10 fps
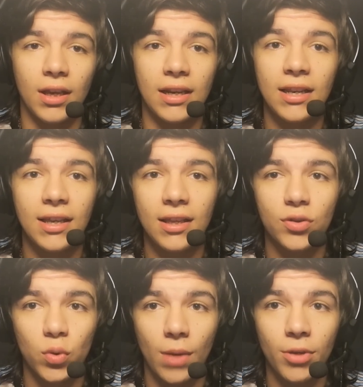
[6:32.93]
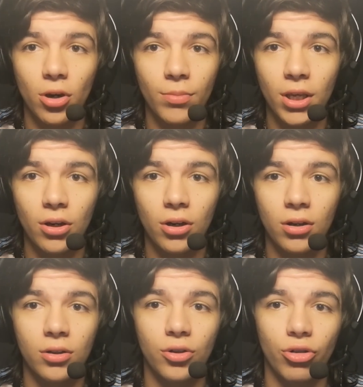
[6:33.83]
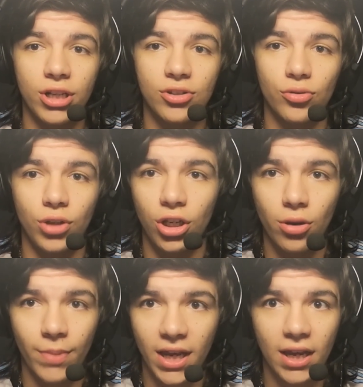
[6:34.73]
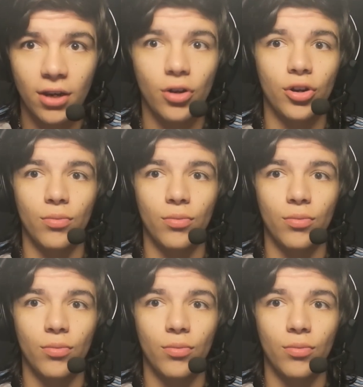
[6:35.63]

el es un amigo mío, no es un niño pequeño,